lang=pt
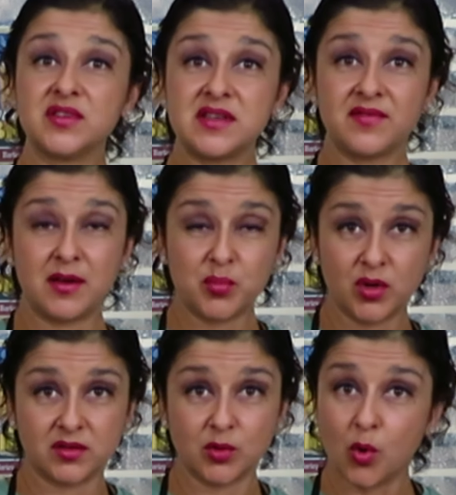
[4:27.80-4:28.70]
você vai
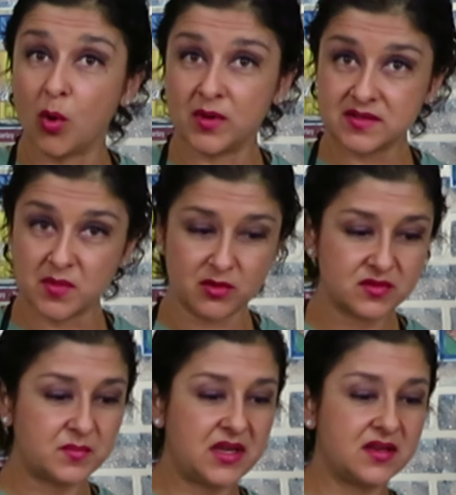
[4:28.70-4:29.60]
empurrando com as
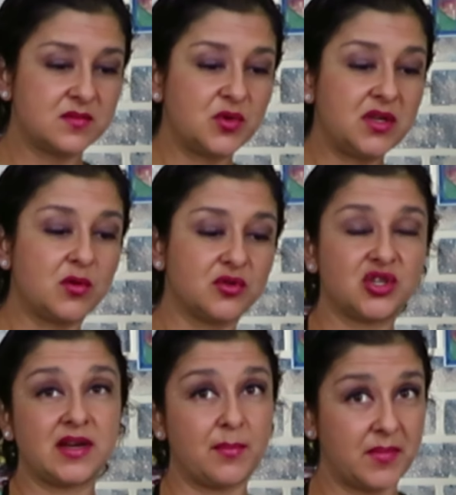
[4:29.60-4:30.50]
mãos mesmo e quando
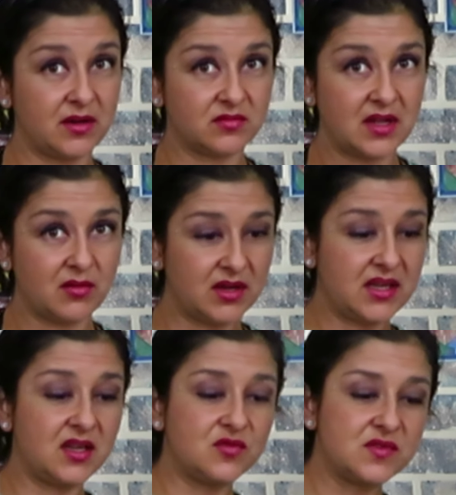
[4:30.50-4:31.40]
chegar perto da água
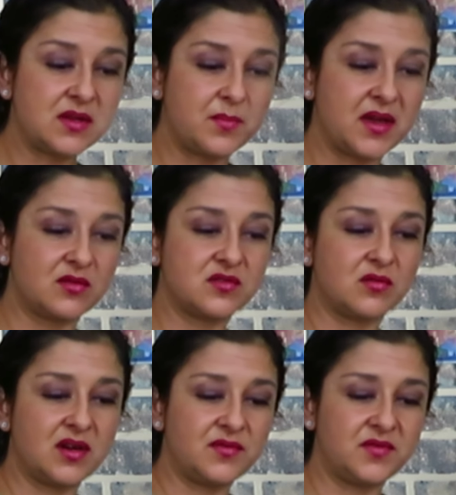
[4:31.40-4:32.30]
quente, você pega o
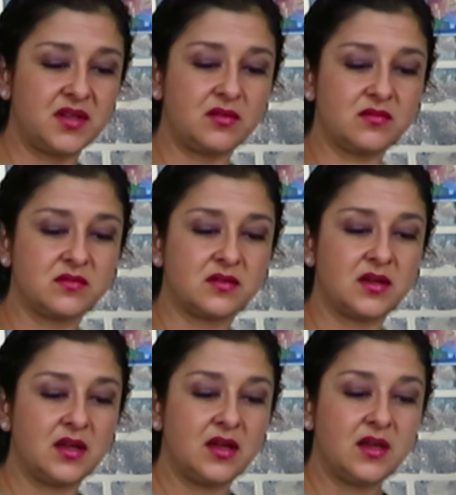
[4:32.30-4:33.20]
seu garfinho
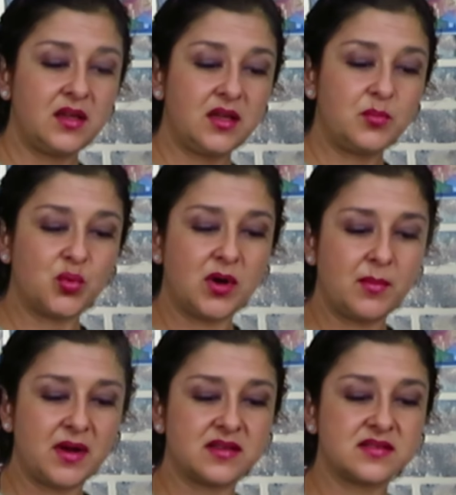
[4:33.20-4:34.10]
e
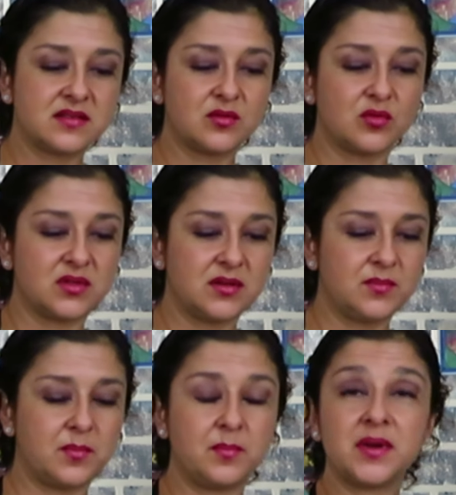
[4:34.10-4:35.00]
empurra a massa toda
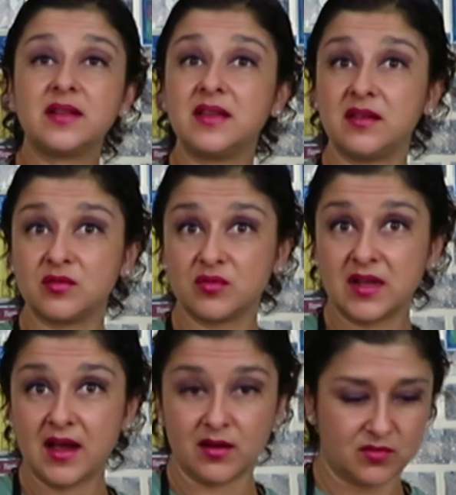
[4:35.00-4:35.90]
para dentro
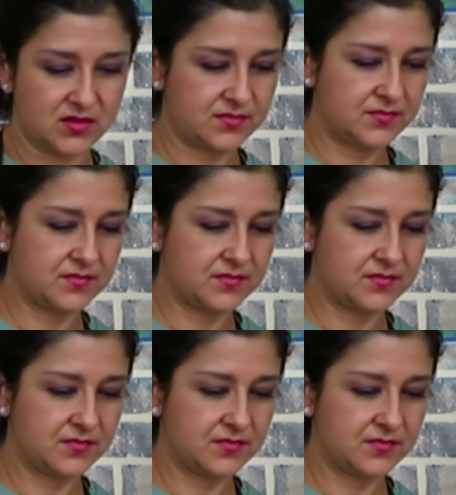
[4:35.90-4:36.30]
da água.